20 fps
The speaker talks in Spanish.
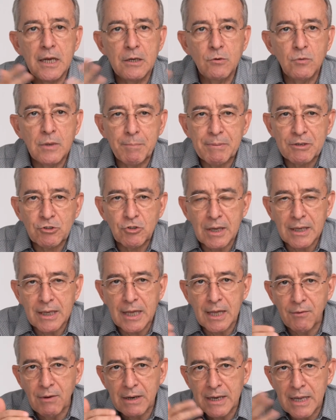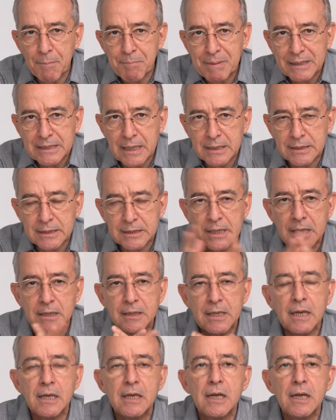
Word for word: en una persona que debería pesar 60